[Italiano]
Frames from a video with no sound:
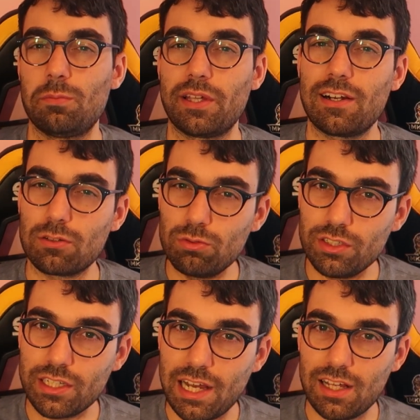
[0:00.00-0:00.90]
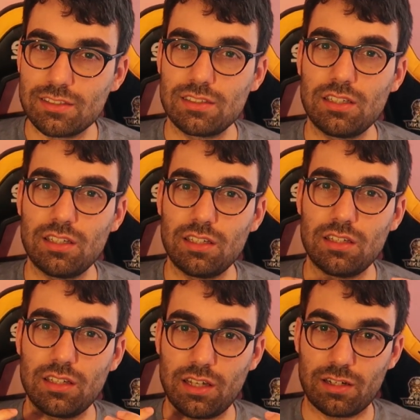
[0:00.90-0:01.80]
per alcuni
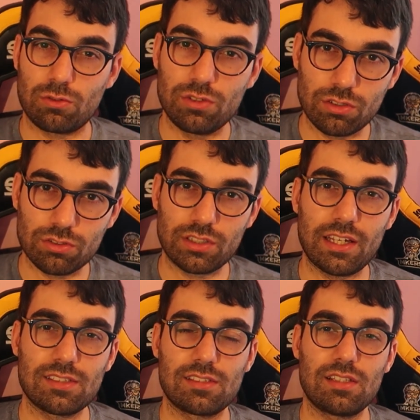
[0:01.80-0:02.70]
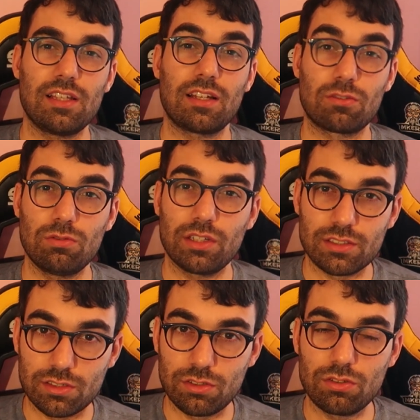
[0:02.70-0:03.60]
casi, alcuni contesti, alcune
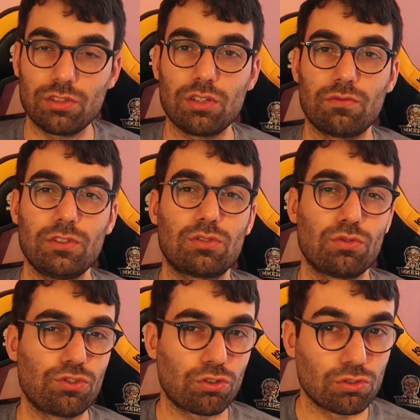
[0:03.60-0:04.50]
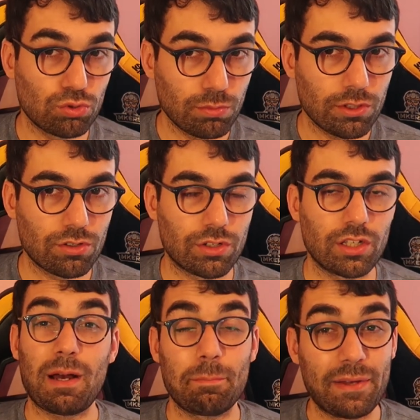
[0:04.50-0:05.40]
azioni ho visto un gioco superiore,
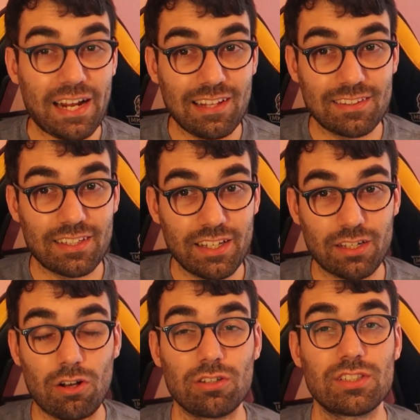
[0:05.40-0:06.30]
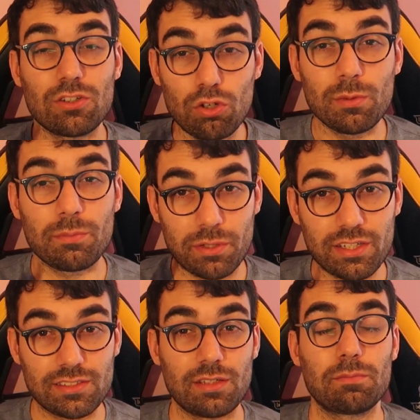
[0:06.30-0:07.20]
ma per altre cose come per
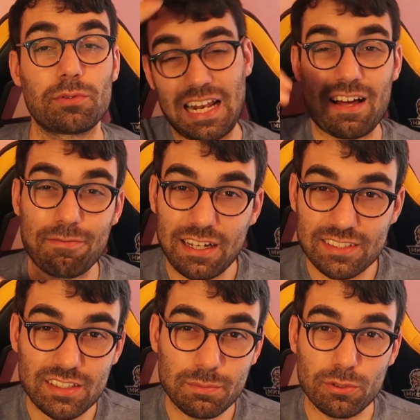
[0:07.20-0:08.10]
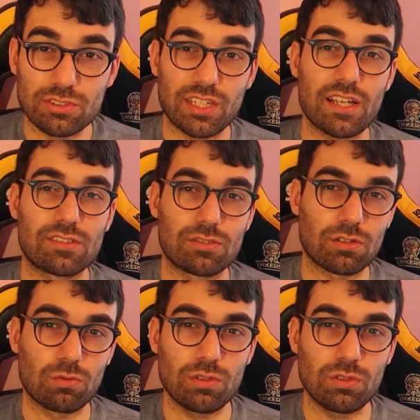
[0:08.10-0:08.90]
esempio la fase di possesso,